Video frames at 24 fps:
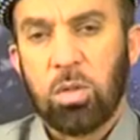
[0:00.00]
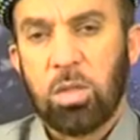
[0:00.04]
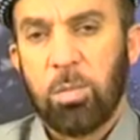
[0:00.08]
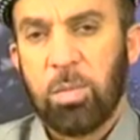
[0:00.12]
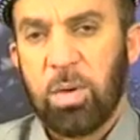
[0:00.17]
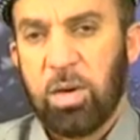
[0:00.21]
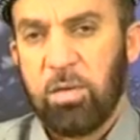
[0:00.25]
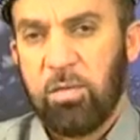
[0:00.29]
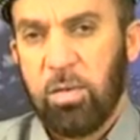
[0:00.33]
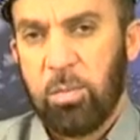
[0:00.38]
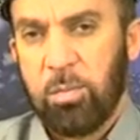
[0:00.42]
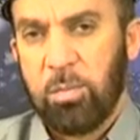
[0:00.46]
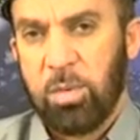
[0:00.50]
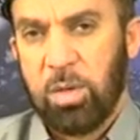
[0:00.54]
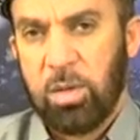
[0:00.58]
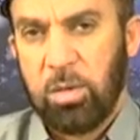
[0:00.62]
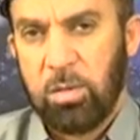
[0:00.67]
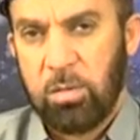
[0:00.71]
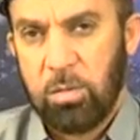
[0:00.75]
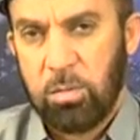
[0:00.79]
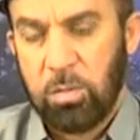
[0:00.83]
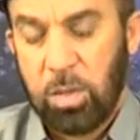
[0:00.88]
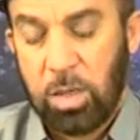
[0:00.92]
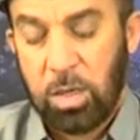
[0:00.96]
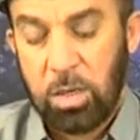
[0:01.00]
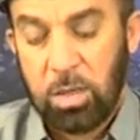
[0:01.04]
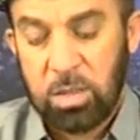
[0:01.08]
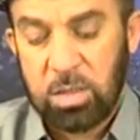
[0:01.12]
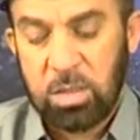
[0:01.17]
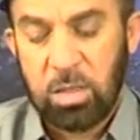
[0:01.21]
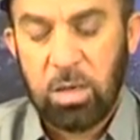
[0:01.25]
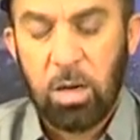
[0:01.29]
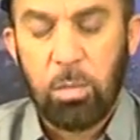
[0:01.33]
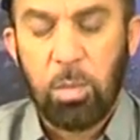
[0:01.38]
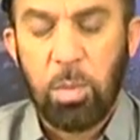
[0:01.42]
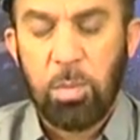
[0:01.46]
بريبابن وكي وکی
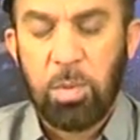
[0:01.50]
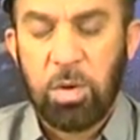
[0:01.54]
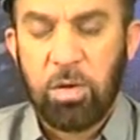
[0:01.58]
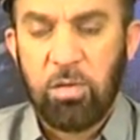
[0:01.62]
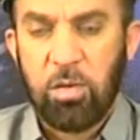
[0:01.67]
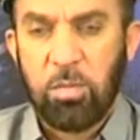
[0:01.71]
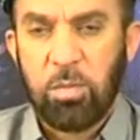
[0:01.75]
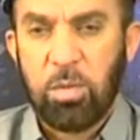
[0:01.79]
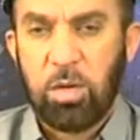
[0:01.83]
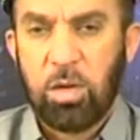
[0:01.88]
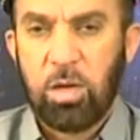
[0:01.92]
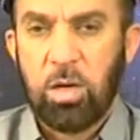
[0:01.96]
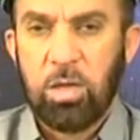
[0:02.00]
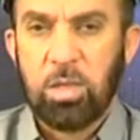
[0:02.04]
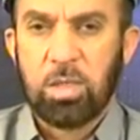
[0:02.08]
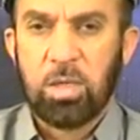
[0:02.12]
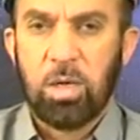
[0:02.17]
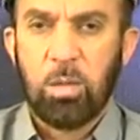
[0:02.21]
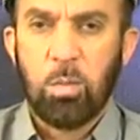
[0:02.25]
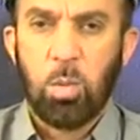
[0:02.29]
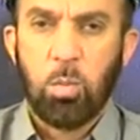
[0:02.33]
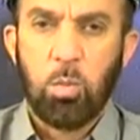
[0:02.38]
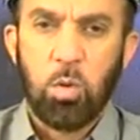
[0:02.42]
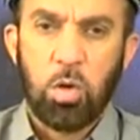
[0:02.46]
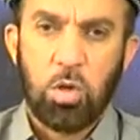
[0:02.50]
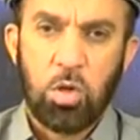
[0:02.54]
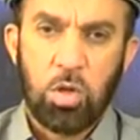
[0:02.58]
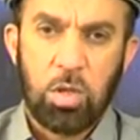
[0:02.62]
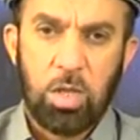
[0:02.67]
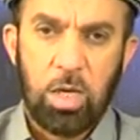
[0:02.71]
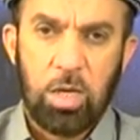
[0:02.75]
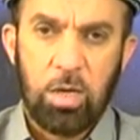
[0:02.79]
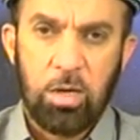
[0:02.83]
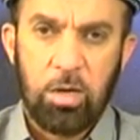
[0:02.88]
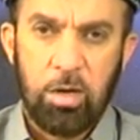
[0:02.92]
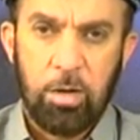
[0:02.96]
اسلام پر بن که اسلام بوا
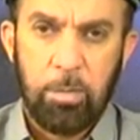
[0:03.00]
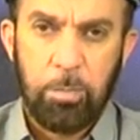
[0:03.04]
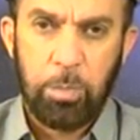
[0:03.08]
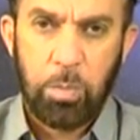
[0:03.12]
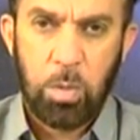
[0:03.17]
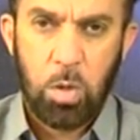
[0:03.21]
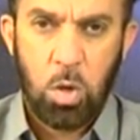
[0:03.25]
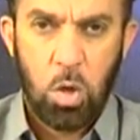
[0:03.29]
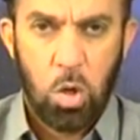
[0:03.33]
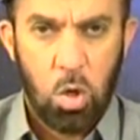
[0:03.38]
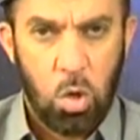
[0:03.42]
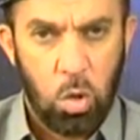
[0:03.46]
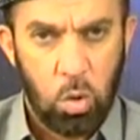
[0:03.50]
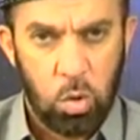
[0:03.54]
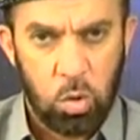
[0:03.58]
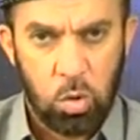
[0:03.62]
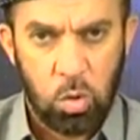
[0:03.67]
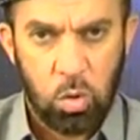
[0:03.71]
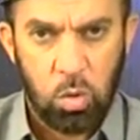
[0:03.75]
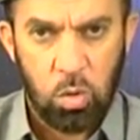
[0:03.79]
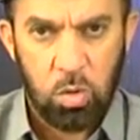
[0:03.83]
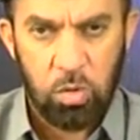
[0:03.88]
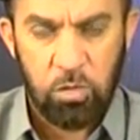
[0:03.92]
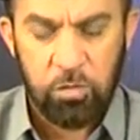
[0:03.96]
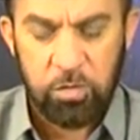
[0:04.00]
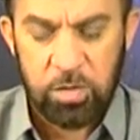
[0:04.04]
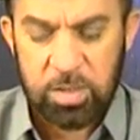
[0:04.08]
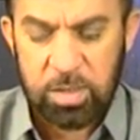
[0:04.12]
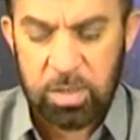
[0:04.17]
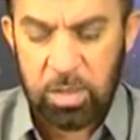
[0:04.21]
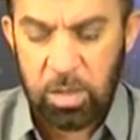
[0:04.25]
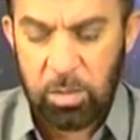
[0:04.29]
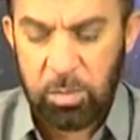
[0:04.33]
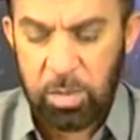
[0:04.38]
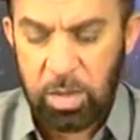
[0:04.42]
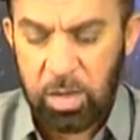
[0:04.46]
دینا في
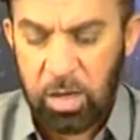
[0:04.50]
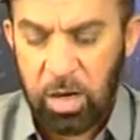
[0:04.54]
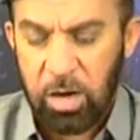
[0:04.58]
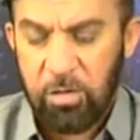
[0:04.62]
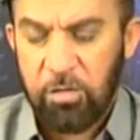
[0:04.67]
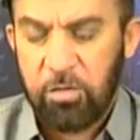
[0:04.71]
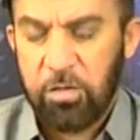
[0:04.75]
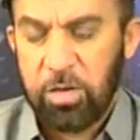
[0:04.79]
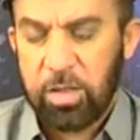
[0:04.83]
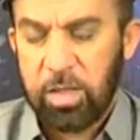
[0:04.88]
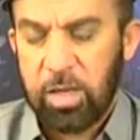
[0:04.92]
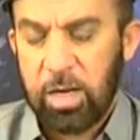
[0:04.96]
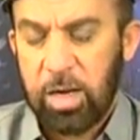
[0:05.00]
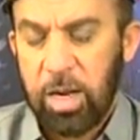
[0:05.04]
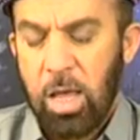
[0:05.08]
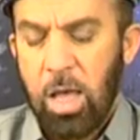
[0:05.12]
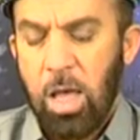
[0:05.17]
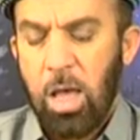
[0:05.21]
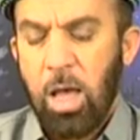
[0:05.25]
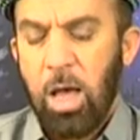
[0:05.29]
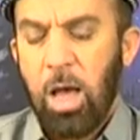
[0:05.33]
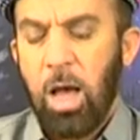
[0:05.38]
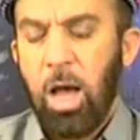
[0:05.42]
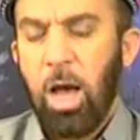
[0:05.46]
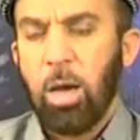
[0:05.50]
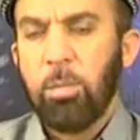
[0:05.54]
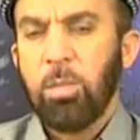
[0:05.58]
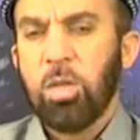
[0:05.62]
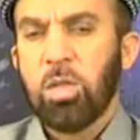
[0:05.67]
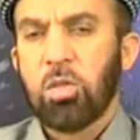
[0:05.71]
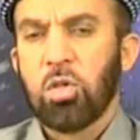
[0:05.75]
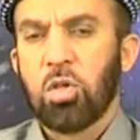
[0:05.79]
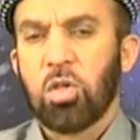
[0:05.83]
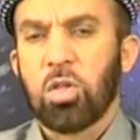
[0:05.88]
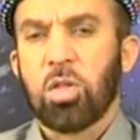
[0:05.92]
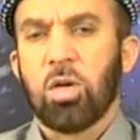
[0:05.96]
السلم كافة همی
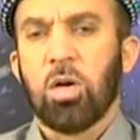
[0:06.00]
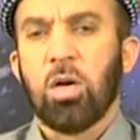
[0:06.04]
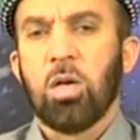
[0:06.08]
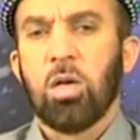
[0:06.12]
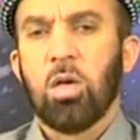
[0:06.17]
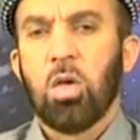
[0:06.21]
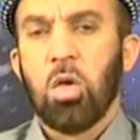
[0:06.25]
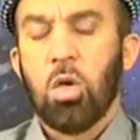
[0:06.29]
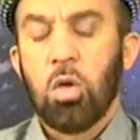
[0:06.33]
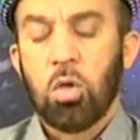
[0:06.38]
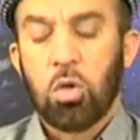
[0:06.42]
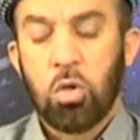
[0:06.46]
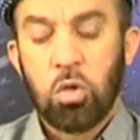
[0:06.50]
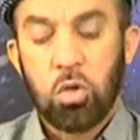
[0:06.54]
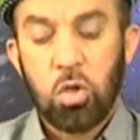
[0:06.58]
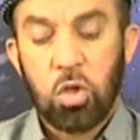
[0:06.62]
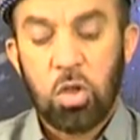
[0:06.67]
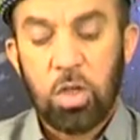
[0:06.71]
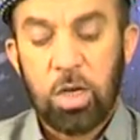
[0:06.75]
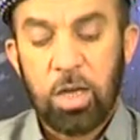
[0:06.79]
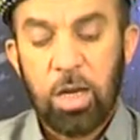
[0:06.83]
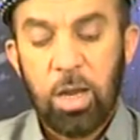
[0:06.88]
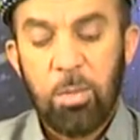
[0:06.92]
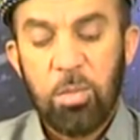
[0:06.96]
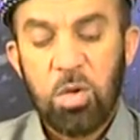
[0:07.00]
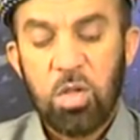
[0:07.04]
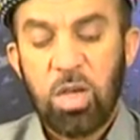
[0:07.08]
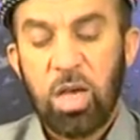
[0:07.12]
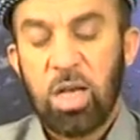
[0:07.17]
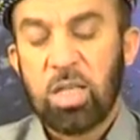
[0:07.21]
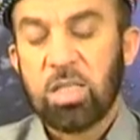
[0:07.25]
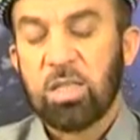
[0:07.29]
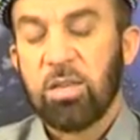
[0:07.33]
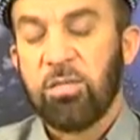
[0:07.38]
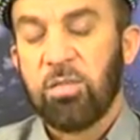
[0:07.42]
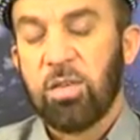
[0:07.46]
تشتا چو تشتا نبجه
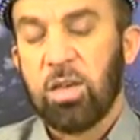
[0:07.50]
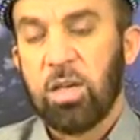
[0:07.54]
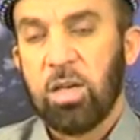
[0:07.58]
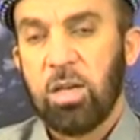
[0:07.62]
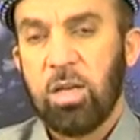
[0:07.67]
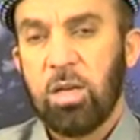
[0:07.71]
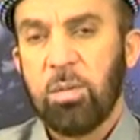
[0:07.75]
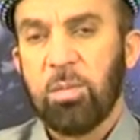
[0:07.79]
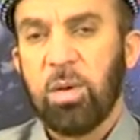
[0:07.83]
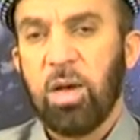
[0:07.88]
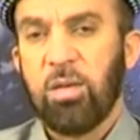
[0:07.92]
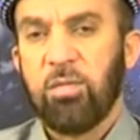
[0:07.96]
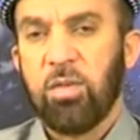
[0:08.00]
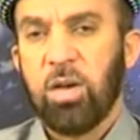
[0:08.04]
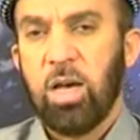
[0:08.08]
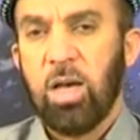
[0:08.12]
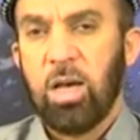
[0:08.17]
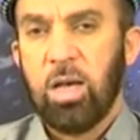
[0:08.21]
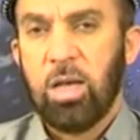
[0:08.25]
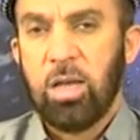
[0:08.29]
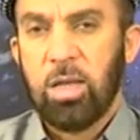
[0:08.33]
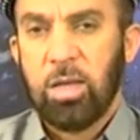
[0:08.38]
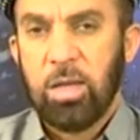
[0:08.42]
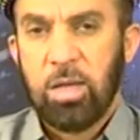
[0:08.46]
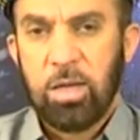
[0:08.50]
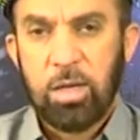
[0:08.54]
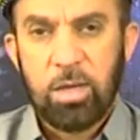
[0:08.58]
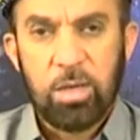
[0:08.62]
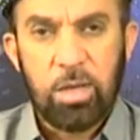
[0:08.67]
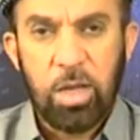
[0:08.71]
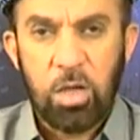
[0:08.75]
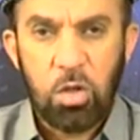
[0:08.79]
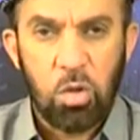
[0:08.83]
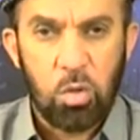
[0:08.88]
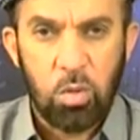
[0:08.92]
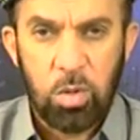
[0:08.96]
از وی هیلم افا
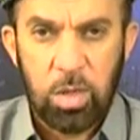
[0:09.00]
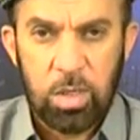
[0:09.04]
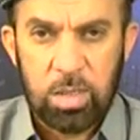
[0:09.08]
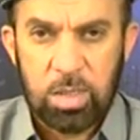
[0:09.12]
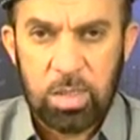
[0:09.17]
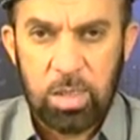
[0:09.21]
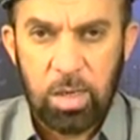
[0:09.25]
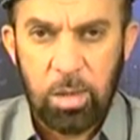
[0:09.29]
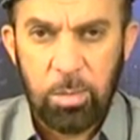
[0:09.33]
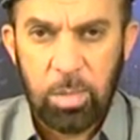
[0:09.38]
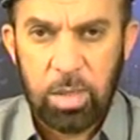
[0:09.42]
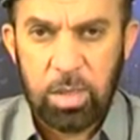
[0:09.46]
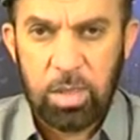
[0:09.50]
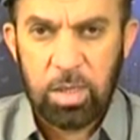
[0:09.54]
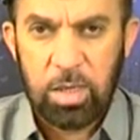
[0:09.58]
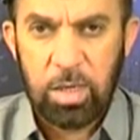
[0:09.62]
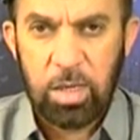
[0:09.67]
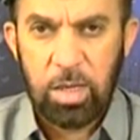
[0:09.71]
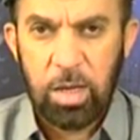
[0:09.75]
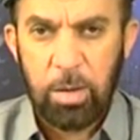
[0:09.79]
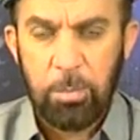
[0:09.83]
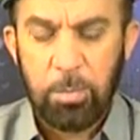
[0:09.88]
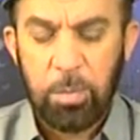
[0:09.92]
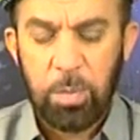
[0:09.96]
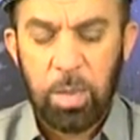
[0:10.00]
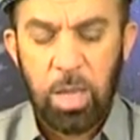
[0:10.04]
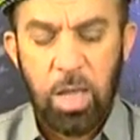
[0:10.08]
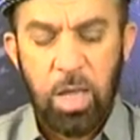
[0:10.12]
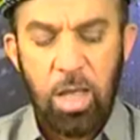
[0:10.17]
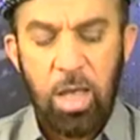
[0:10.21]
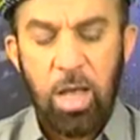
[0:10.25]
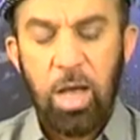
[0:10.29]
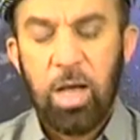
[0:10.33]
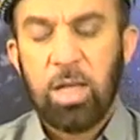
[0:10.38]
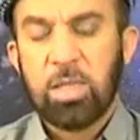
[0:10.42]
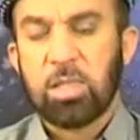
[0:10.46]
نشول اسلامتیه
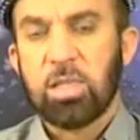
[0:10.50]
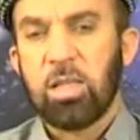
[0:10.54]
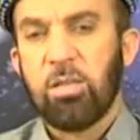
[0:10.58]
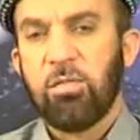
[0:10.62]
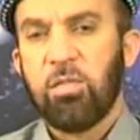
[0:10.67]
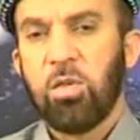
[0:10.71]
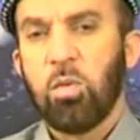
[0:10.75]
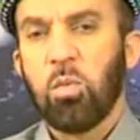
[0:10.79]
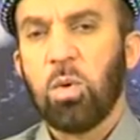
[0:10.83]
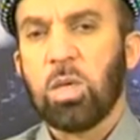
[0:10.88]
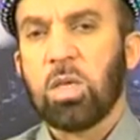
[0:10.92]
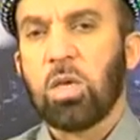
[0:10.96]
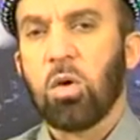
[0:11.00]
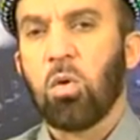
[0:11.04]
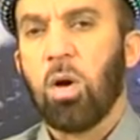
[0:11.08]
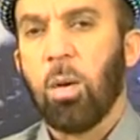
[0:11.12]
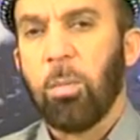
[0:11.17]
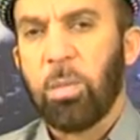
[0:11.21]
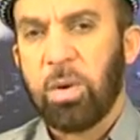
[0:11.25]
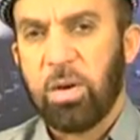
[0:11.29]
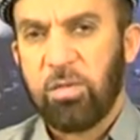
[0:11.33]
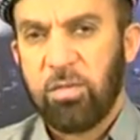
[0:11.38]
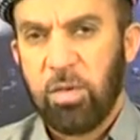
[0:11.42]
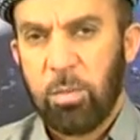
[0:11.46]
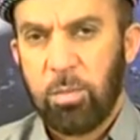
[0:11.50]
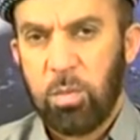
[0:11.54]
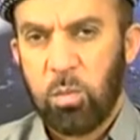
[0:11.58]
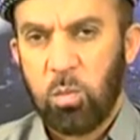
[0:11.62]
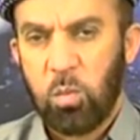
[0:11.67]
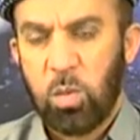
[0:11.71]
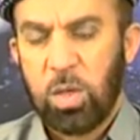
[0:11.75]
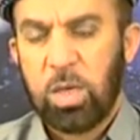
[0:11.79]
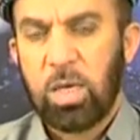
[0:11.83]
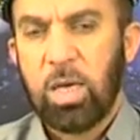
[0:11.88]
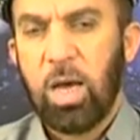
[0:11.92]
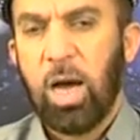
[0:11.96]
از دوی وکی خواه پر
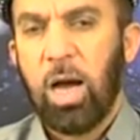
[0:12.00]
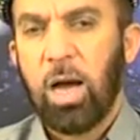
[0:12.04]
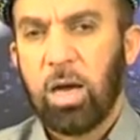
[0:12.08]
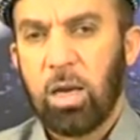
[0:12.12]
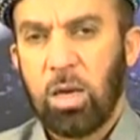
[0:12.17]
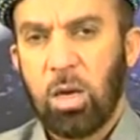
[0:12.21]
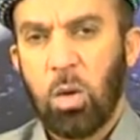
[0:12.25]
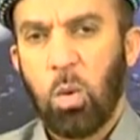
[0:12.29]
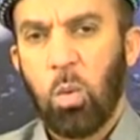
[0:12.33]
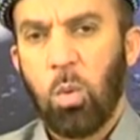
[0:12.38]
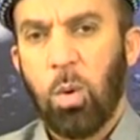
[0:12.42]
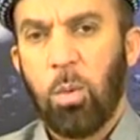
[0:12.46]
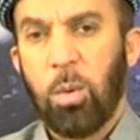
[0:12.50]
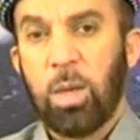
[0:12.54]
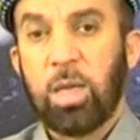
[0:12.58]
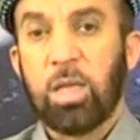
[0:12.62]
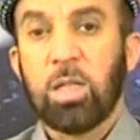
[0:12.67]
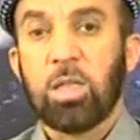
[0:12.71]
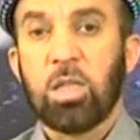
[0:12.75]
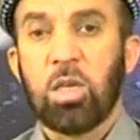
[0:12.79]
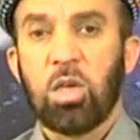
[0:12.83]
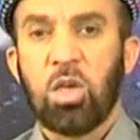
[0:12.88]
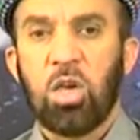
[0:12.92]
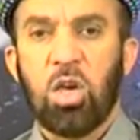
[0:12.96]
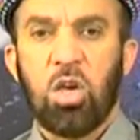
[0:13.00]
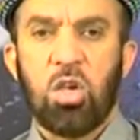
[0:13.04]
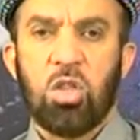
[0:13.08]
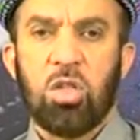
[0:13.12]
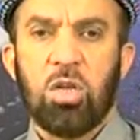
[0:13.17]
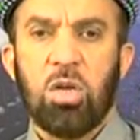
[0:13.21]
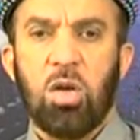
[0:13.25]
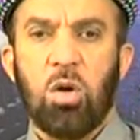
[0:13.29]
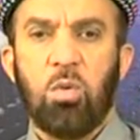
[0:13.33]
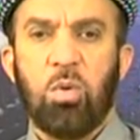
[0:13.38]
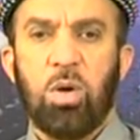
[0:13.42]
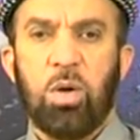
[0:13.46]
بم وکی عقل خواه وکی
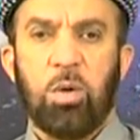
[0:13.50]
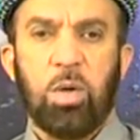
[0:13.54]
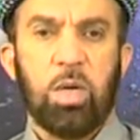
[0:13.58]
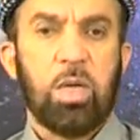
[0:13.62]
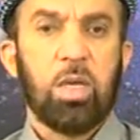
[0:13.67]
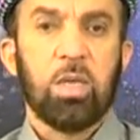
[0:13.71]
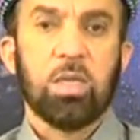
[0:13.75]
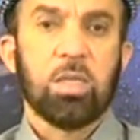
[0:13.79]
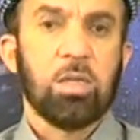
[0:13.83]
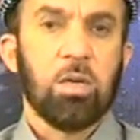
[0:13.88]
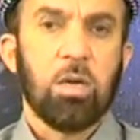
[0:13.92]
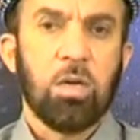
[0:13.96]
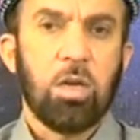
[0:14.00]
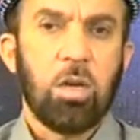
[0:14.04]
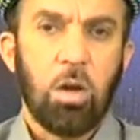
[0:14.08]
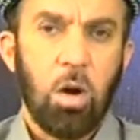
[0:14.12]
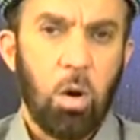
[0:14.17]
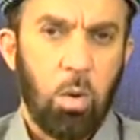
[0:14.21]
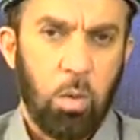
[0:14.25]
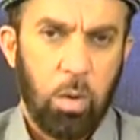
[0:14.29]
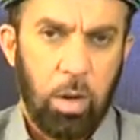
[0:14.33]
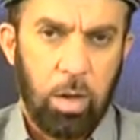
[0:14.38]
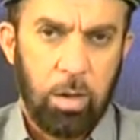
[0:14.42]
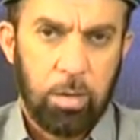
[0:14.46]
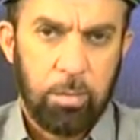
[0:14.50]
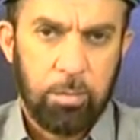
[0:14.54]
تگهشتنا خواه وکی زانی نخواه